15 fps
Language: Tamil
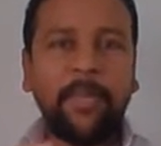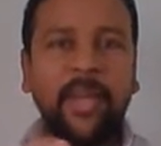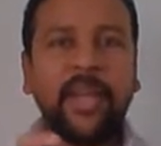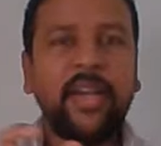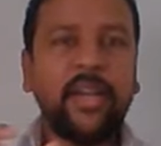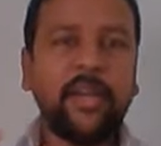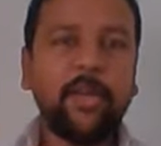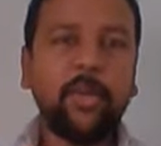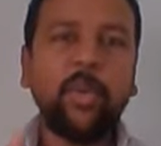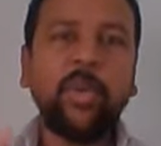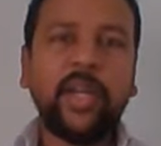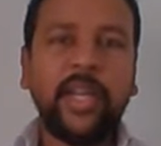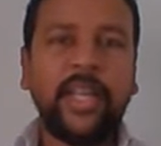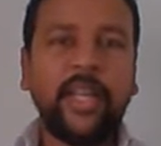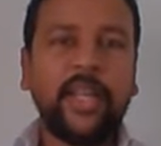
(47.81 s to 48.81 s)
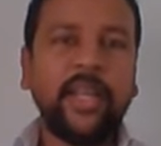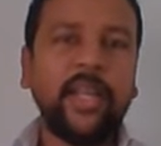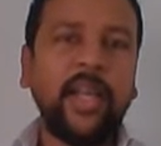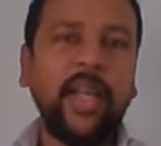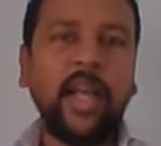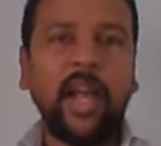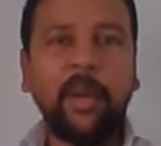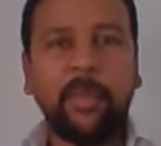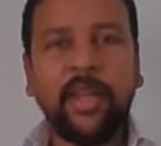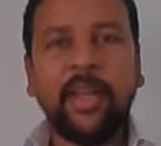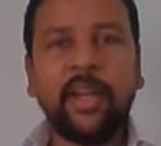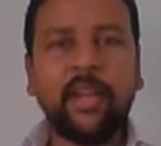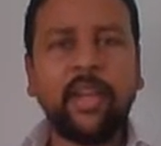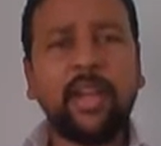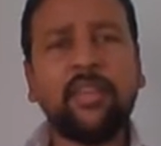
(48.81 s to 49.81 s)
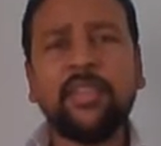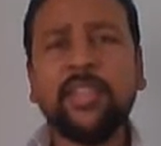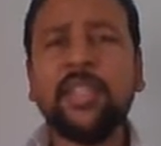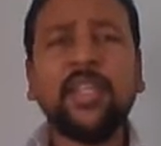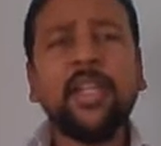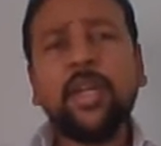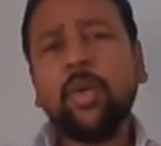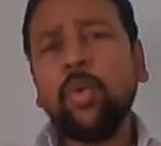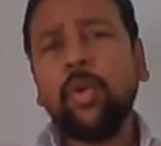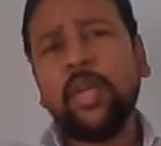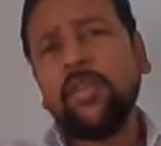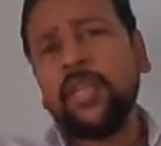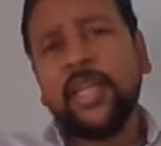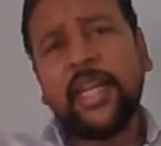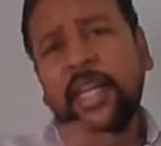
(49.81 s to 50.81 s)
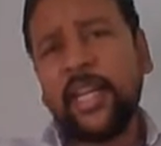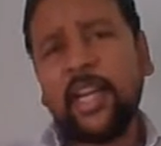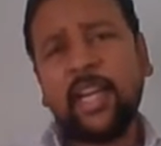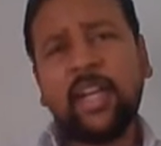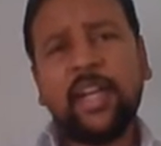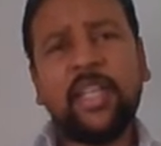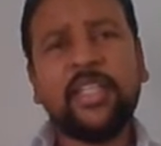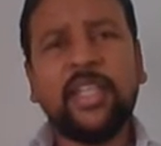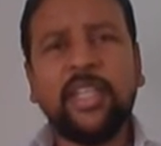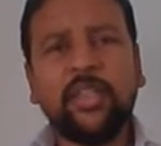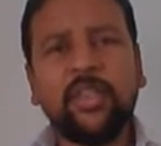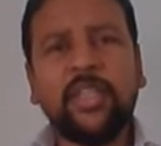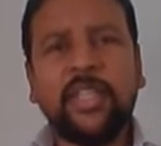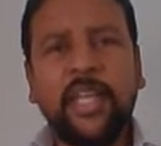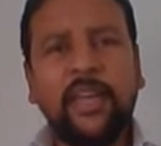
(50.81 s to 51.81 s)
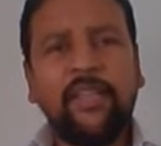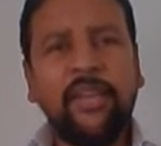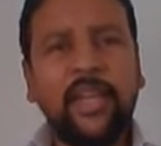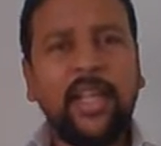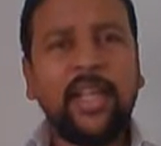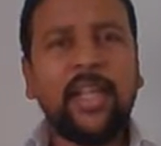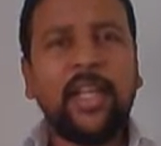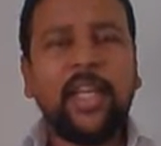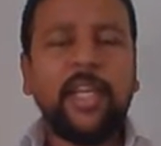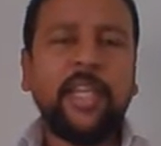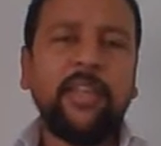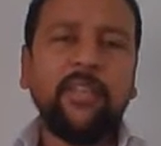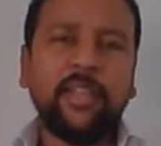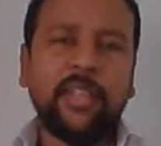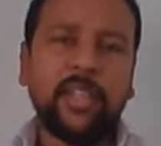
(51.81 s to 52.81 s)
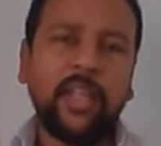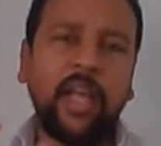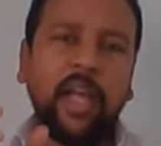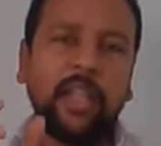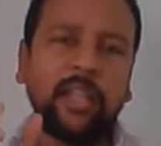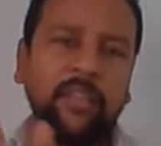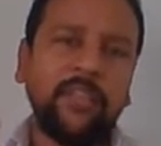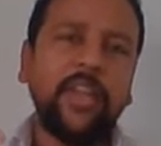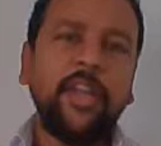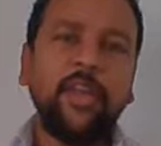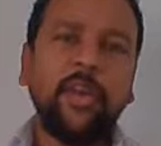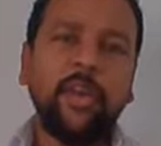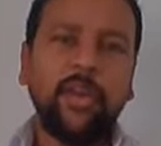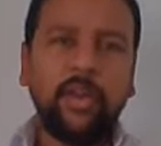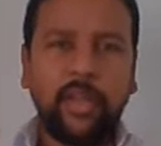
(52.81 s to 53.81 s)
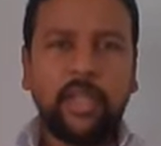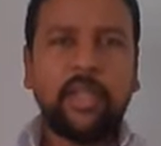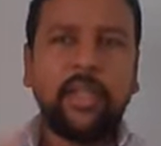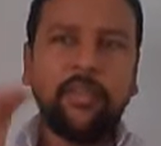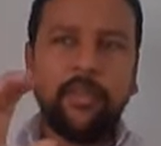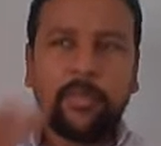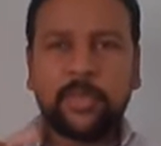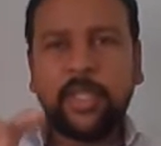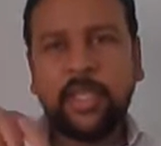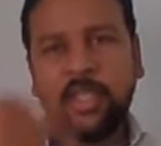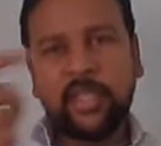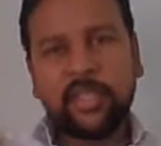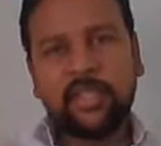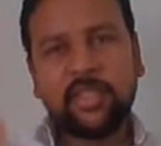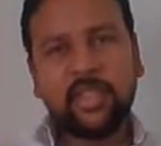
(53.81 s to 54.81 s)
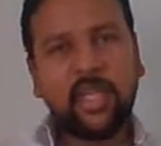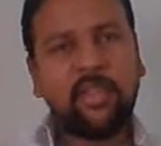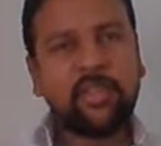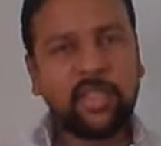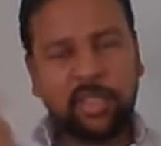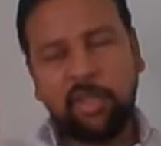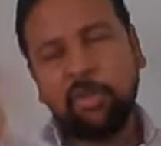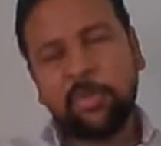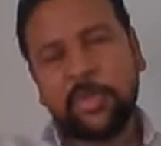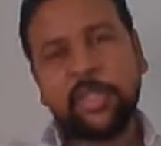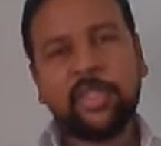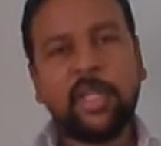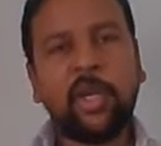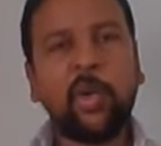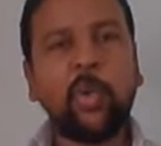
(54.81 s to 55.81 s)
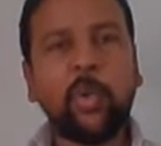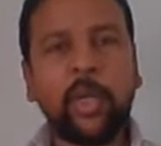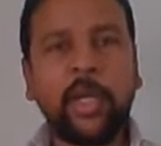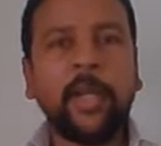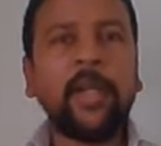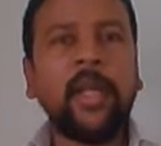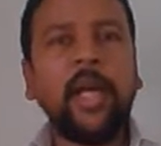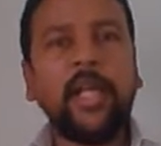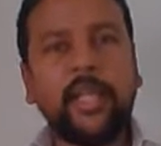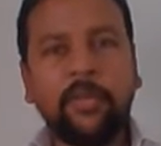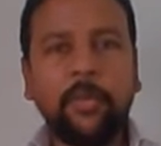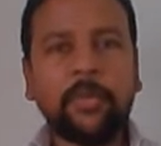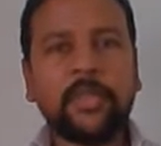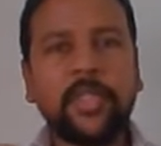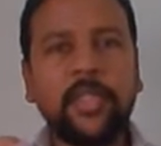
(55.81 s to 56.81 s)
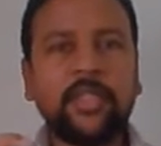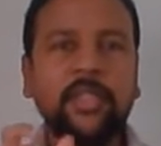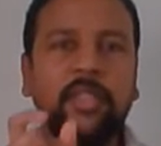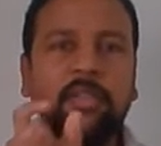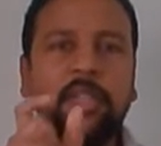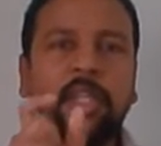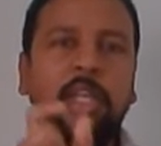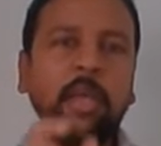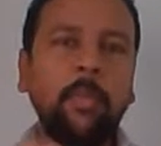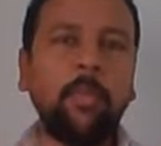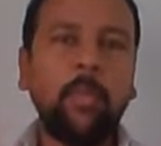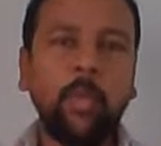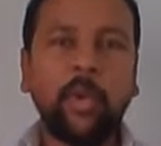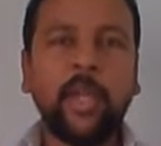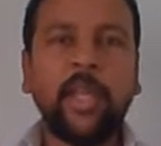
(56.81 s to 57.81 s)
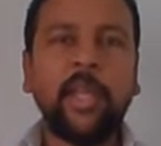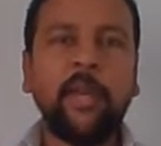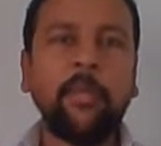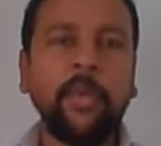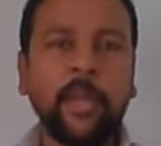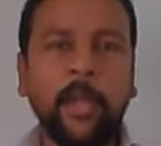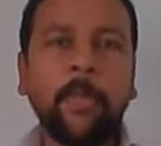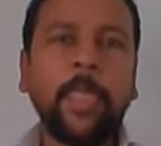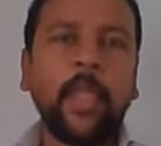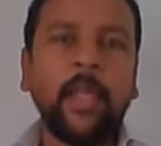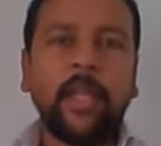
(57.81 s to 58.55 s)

பேடு டு கிளிக் அப்படின்னா என்னன்னா வந்து உங்களுக்கு வந்து டெக்னிக்கல் நாலேஜ்ல எதுவும் தேவையில்ல நீங்க வந்து அந்த வீடியோ அந்த வெப்சைட் நான் வந்து சில வெப்சைட்ஸ் எல்லாம் கொடுக்குறேன் அந்த வெப்சைட்ஸ்ல வந்து நீங்க போனீங்க அப்படின்னா